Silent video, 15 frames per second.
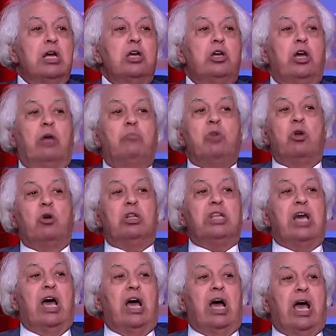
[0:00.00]
يعملوا
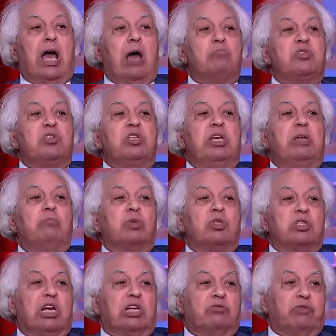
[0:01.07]
لنا 50
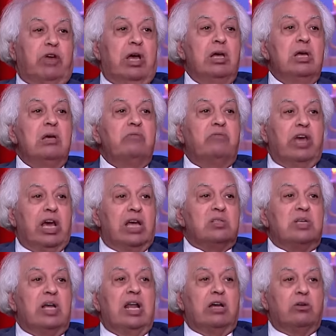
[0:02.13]
مستشفى في
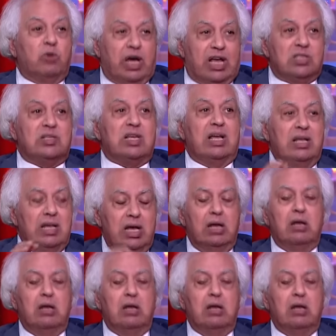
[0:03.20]
غزه لانه غزه